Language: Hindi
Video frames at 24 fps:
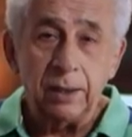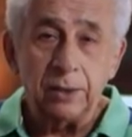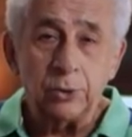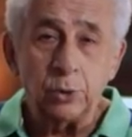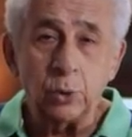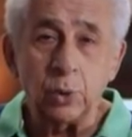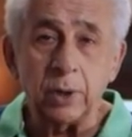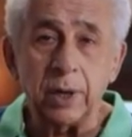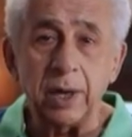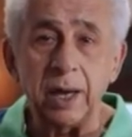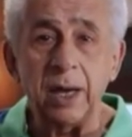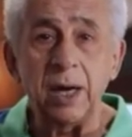
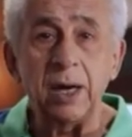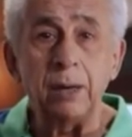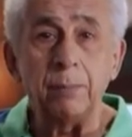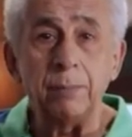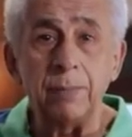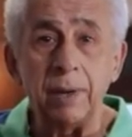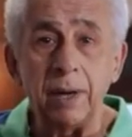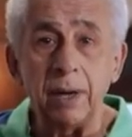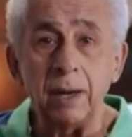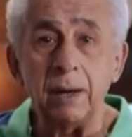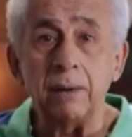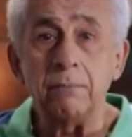जो खेल
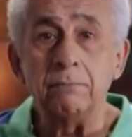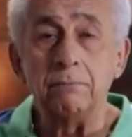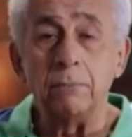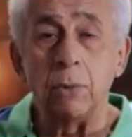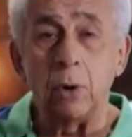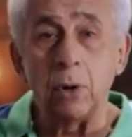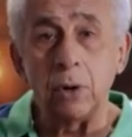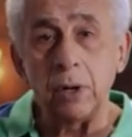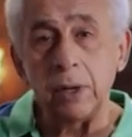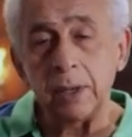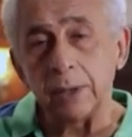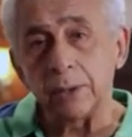में
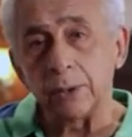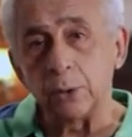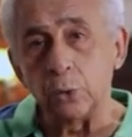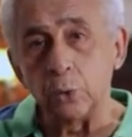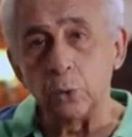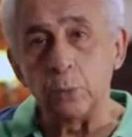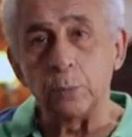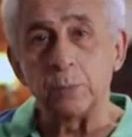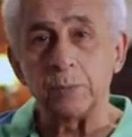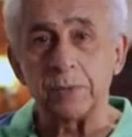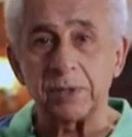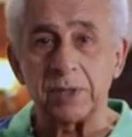मौलिक
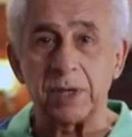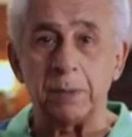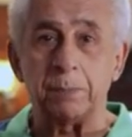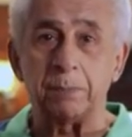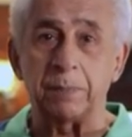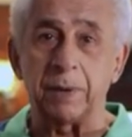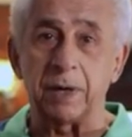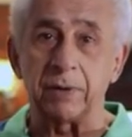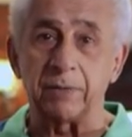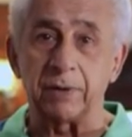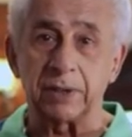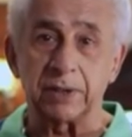रूप से
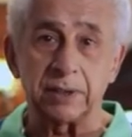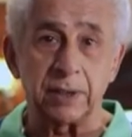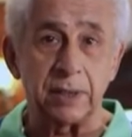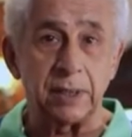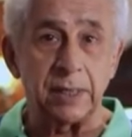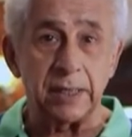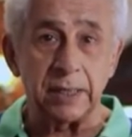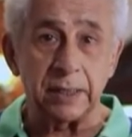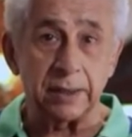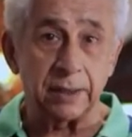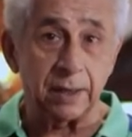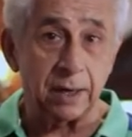परिवर्तन
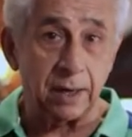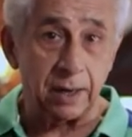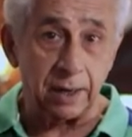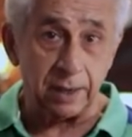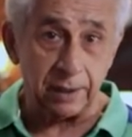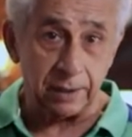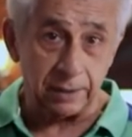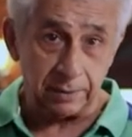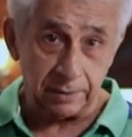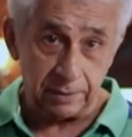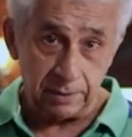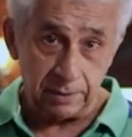लेकर आए